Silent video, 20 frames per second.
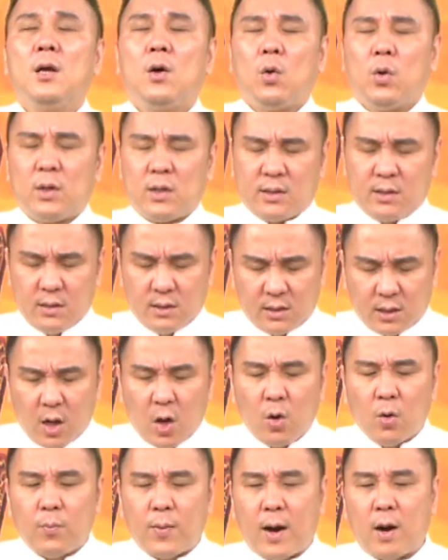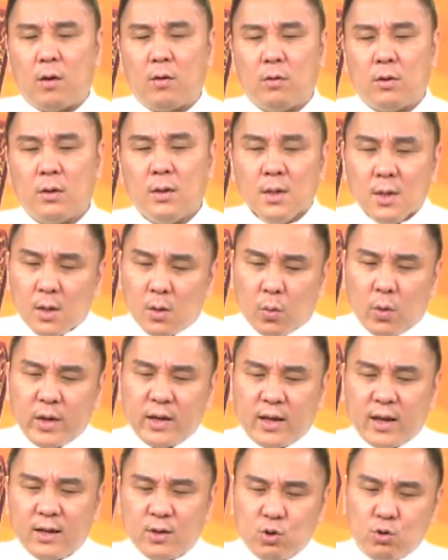或者是超跑，我
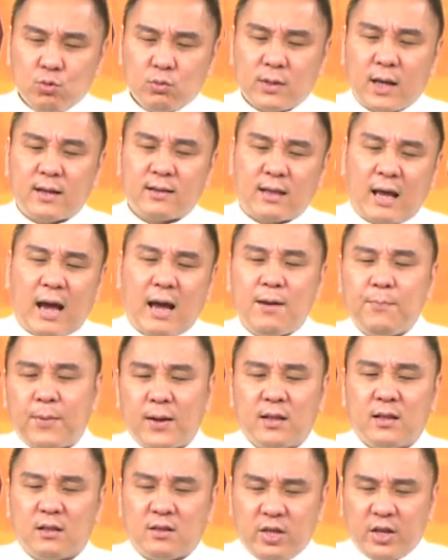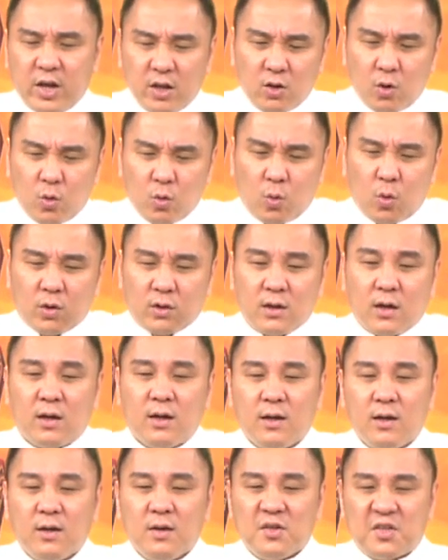也可以住在台北的天龙国
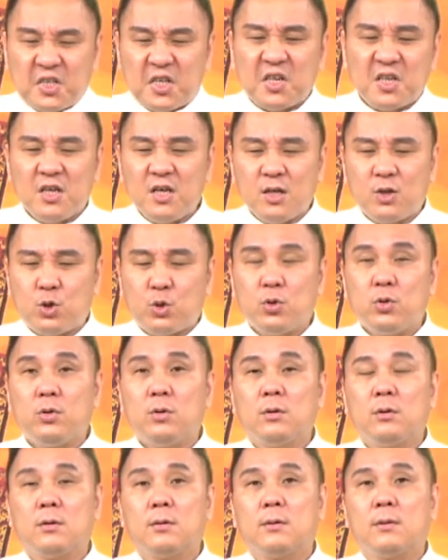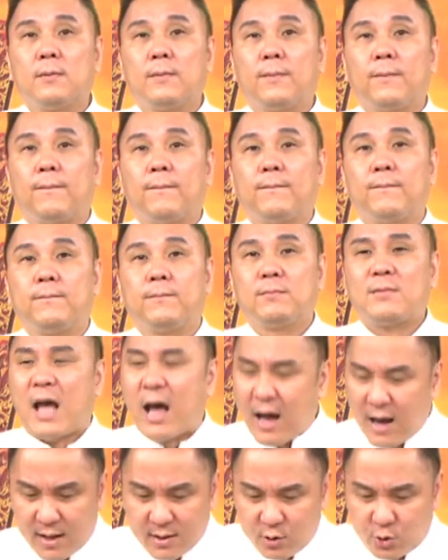的信义区、
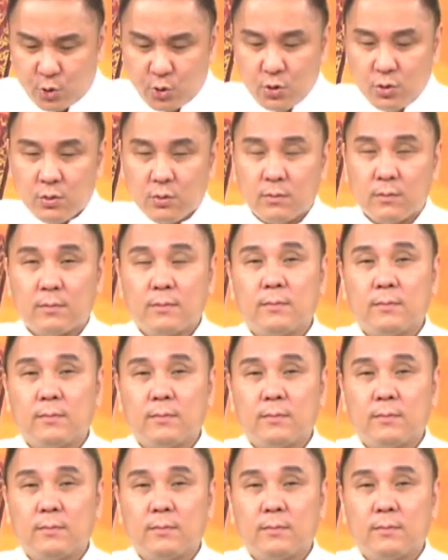大安区，